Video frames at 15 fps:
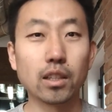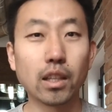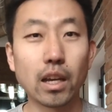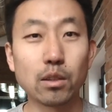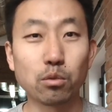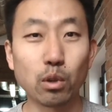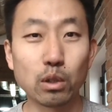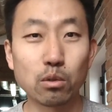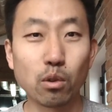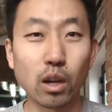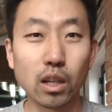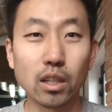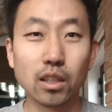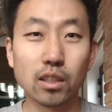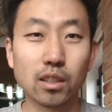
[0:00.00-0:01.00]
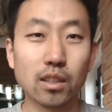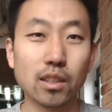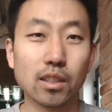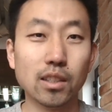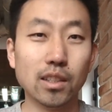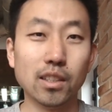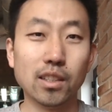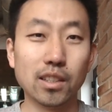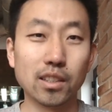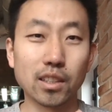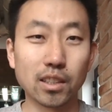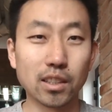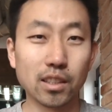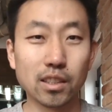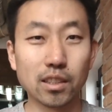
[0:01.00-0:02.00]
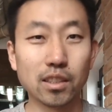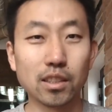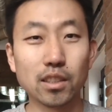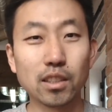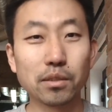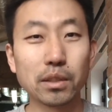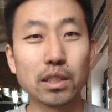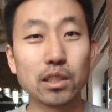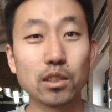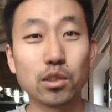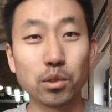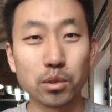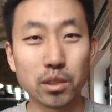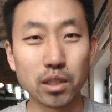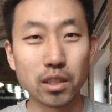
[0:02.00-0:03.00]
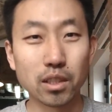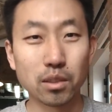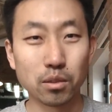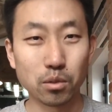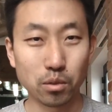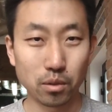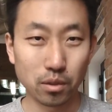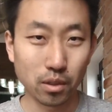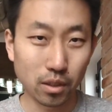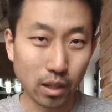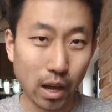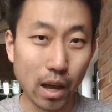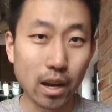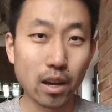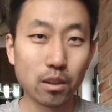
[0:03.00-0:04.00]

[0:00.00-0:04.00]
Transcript: 太酸爽了，这个因为是酒精含